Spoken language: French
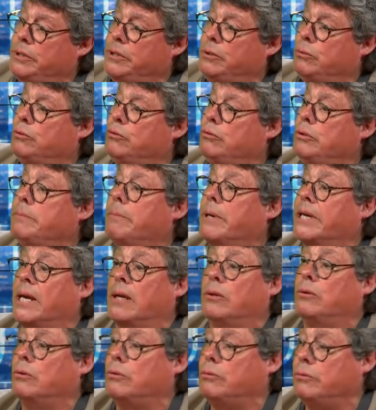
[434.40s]
lui dit tout de suite
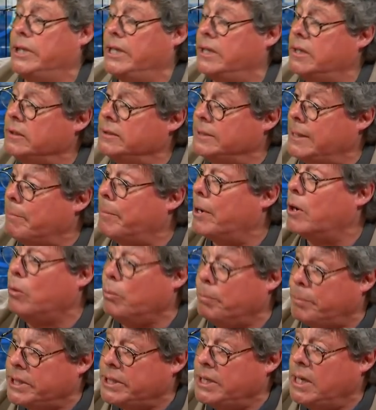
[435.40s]
MacArthur, tu déconnes, n'as pas
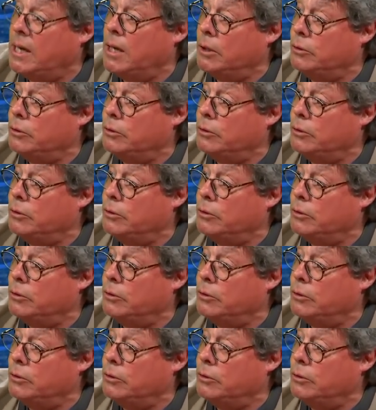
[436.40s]
compris,